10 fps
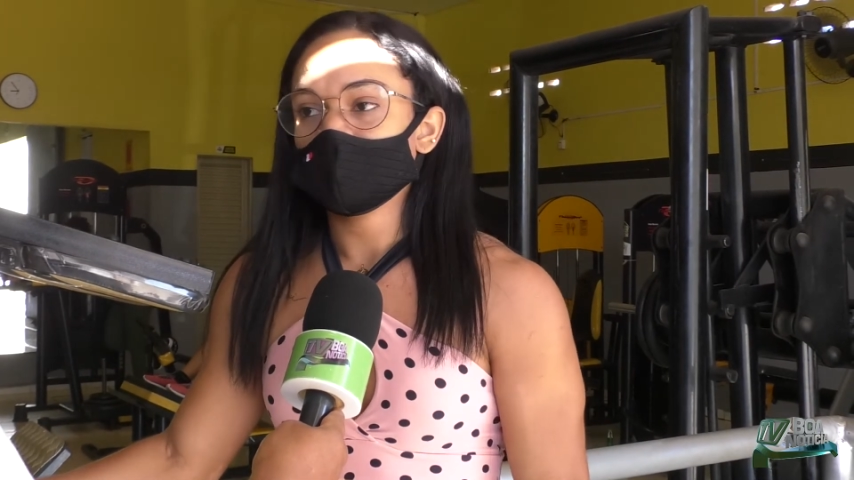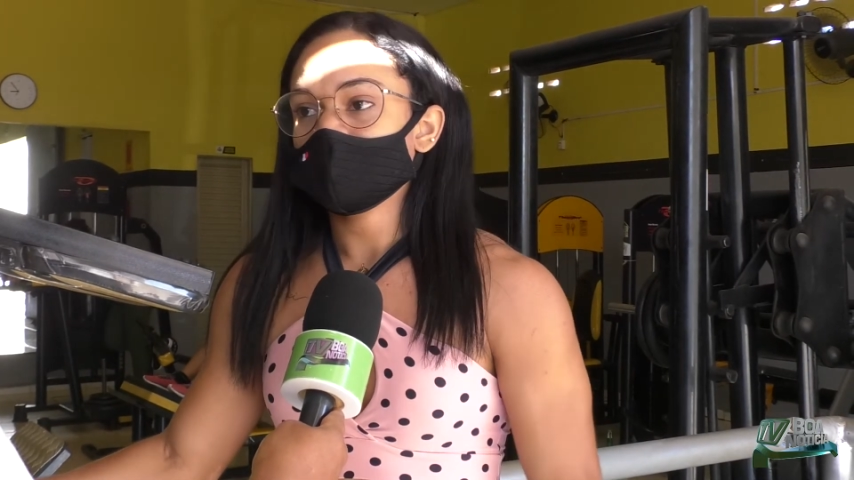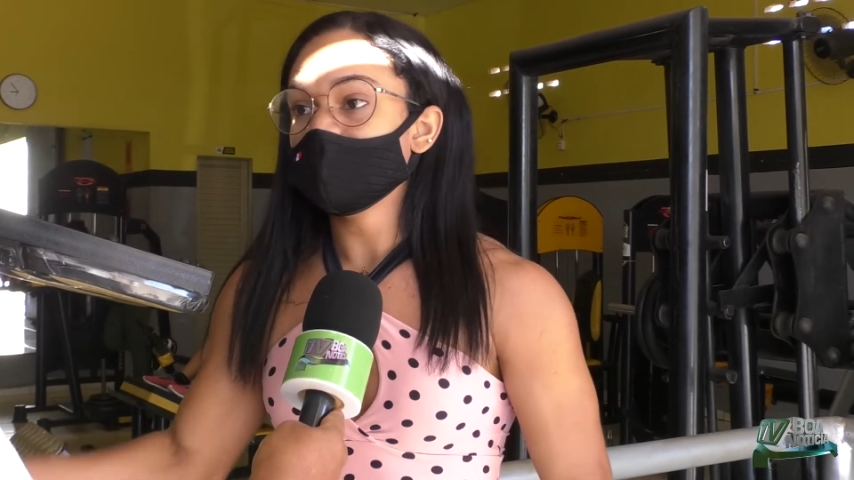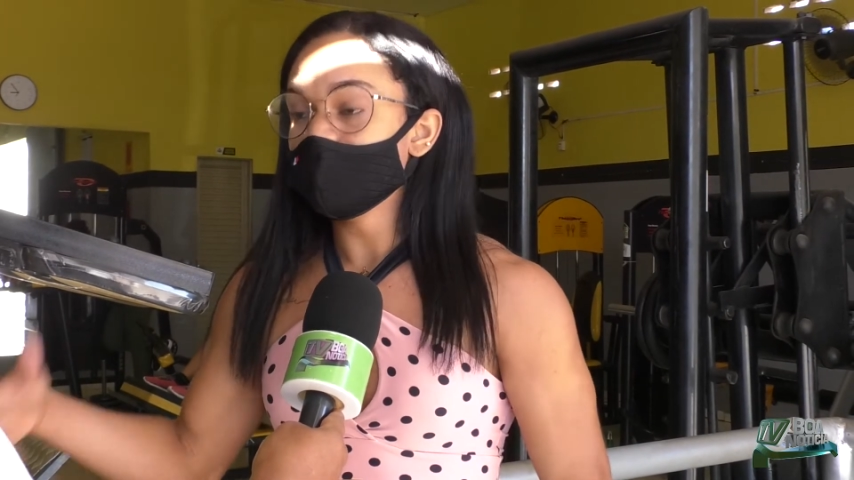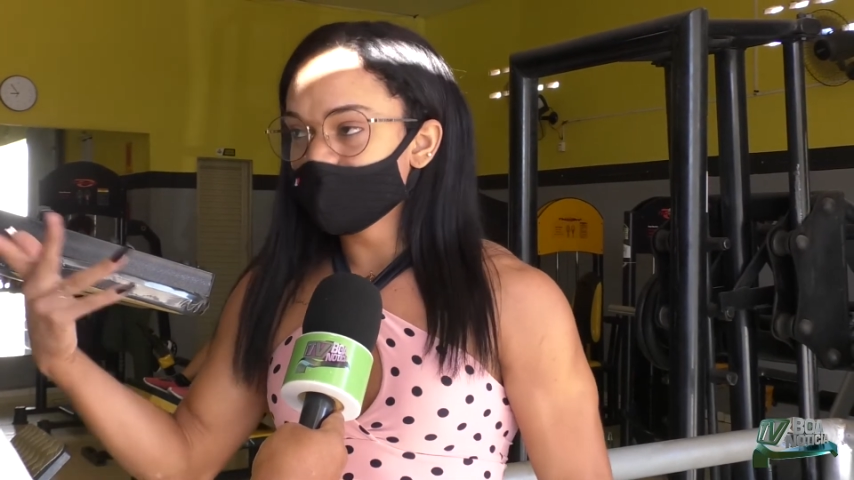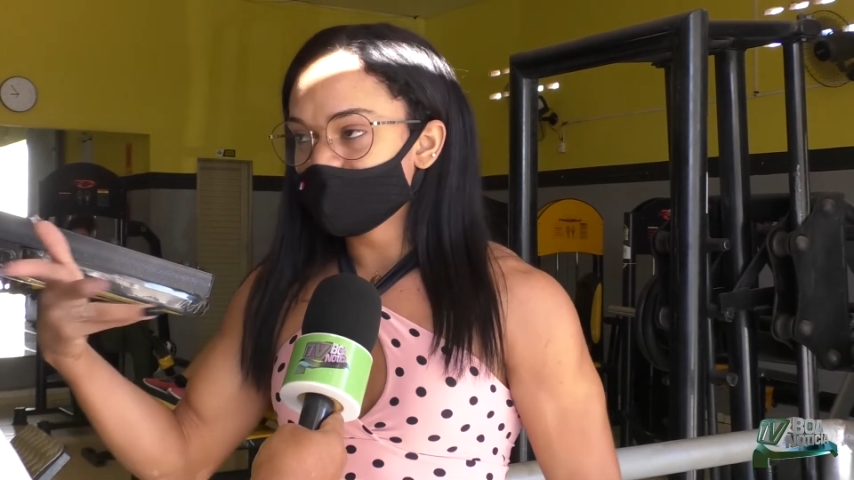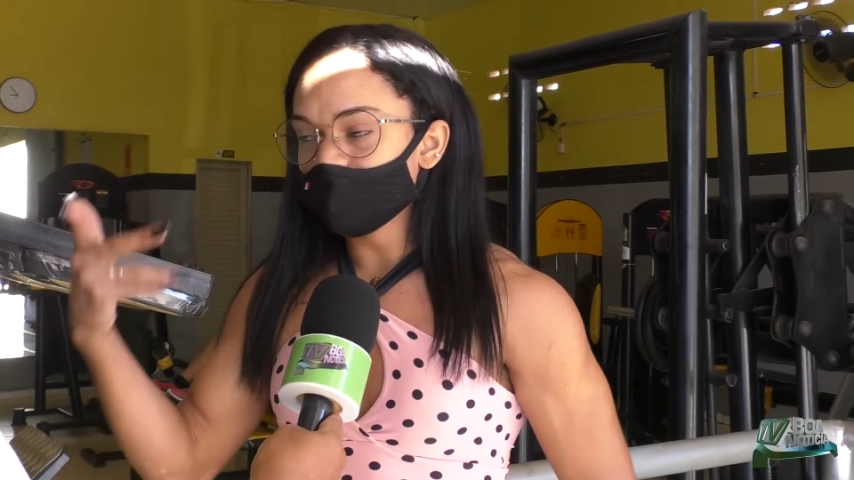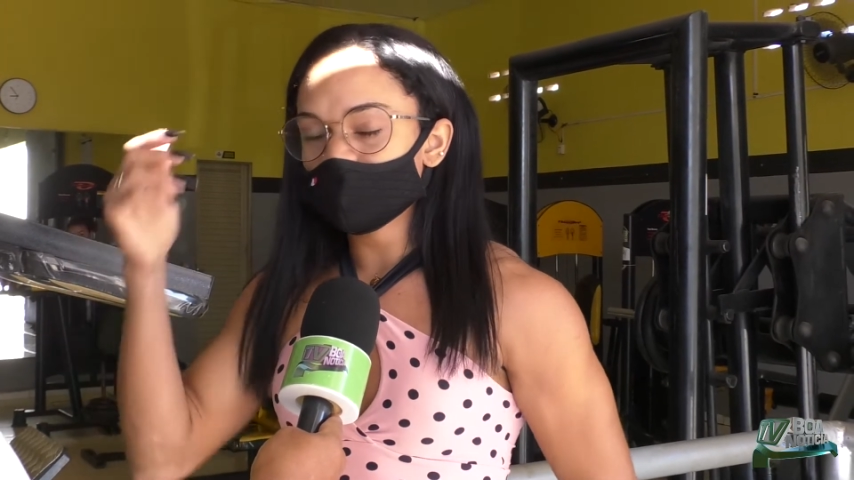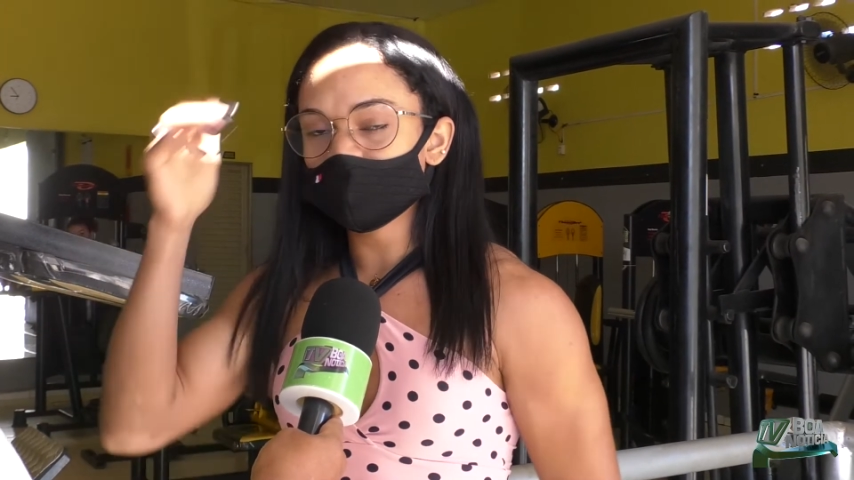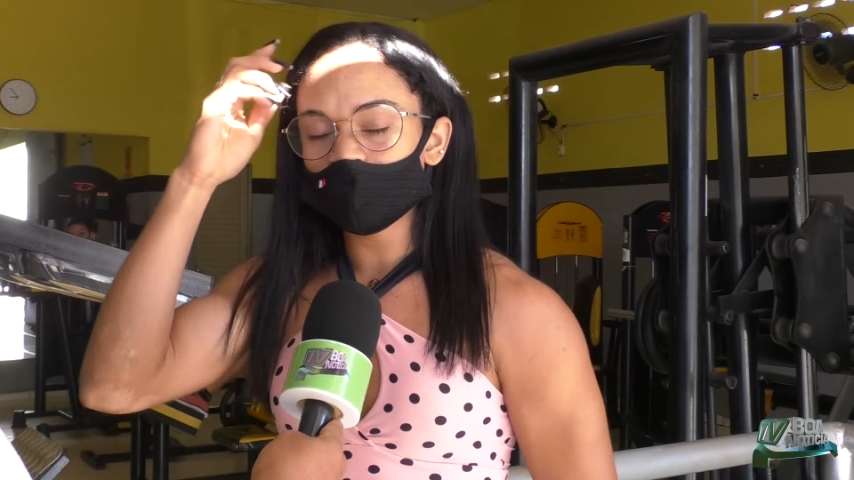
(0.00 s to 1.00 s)
E ele me
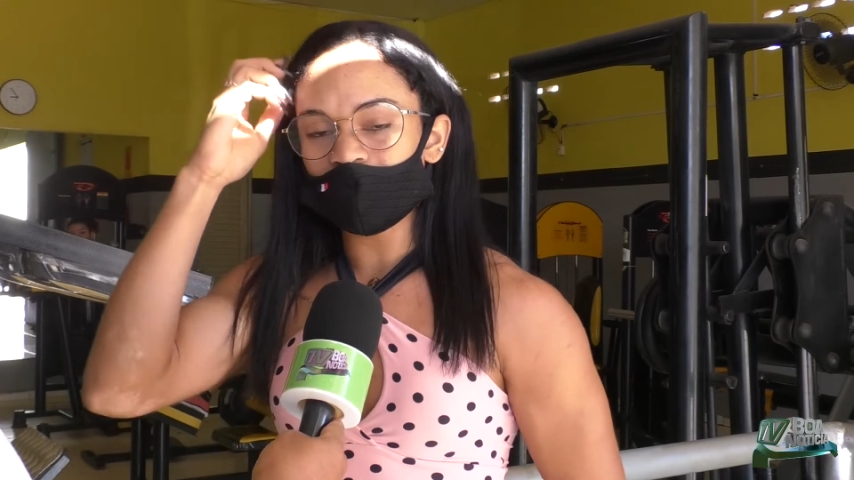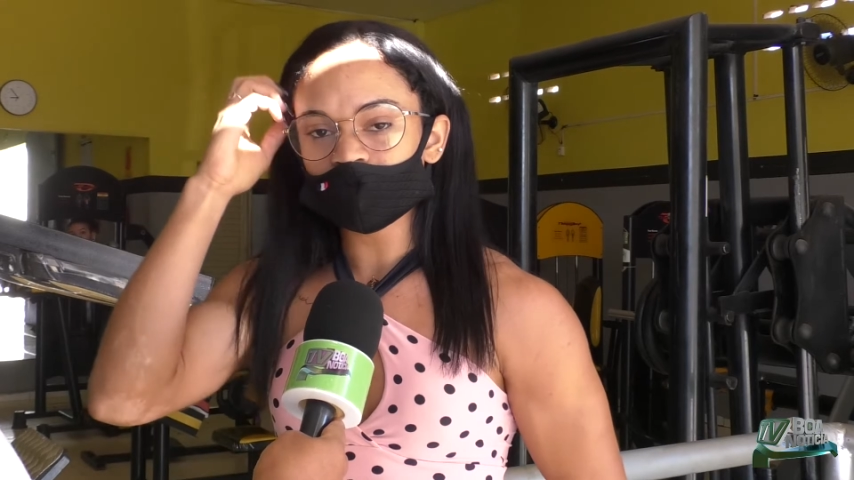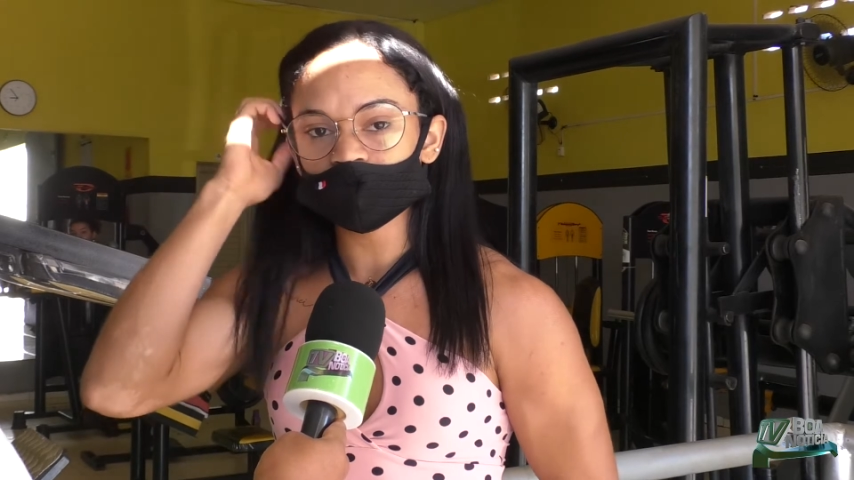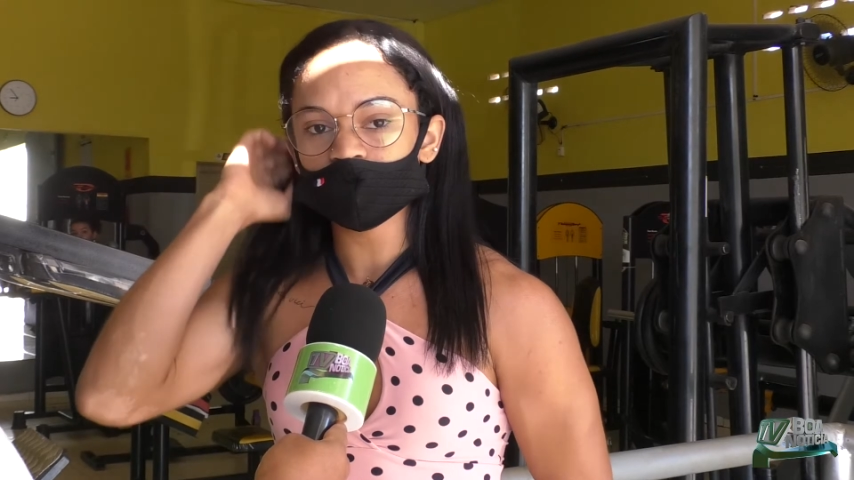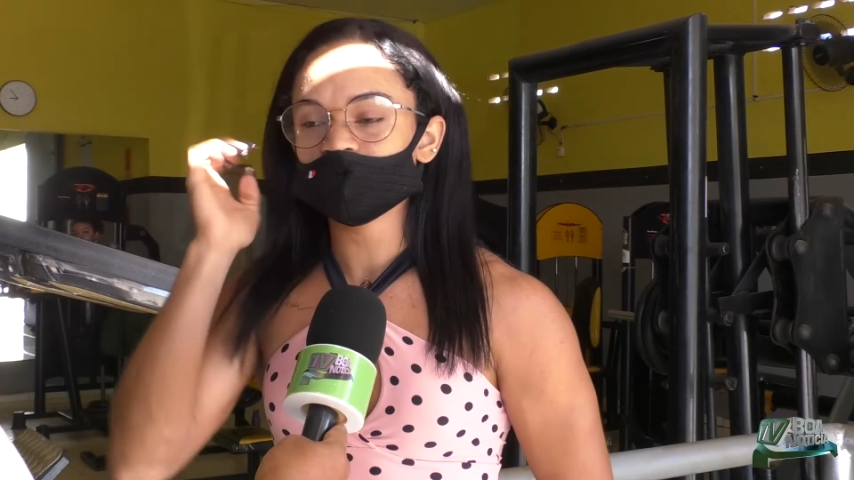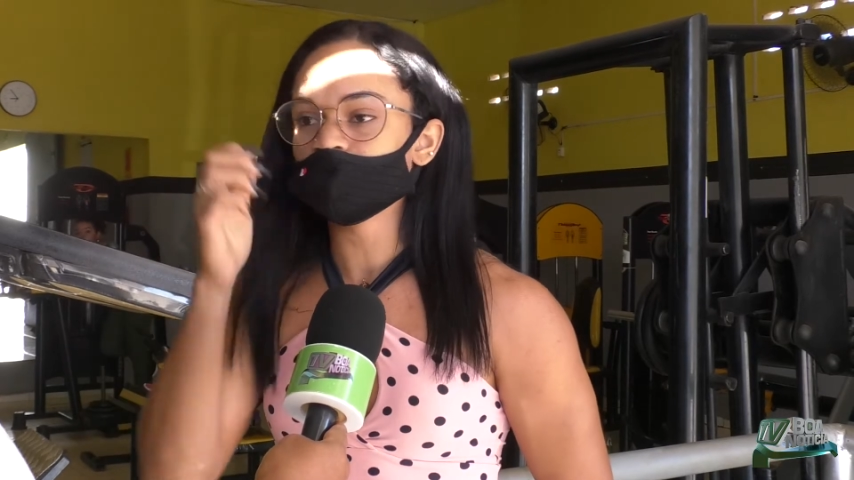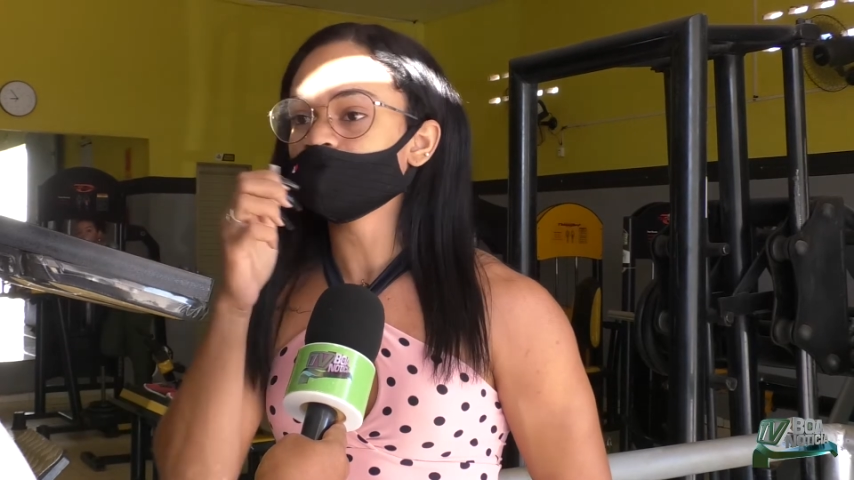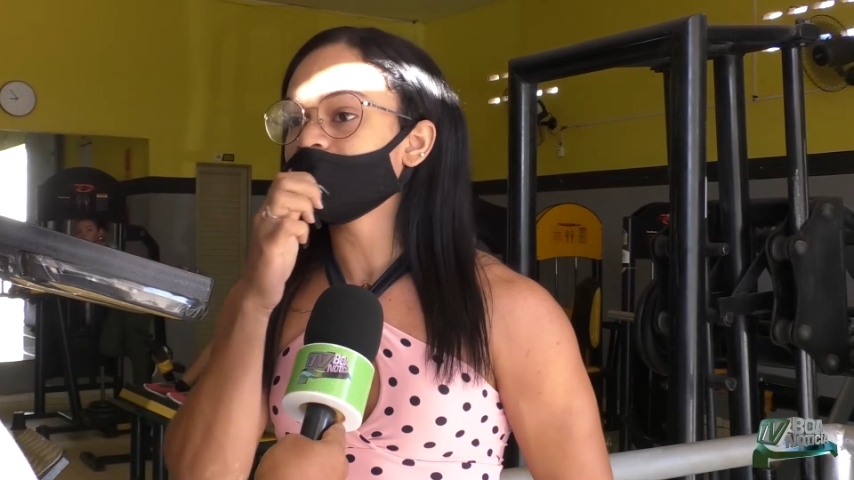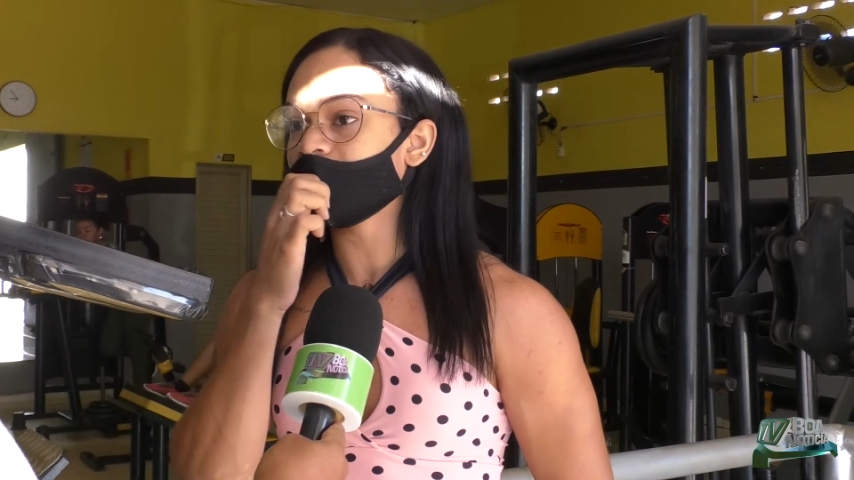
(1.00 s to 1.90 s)
incentivou bastante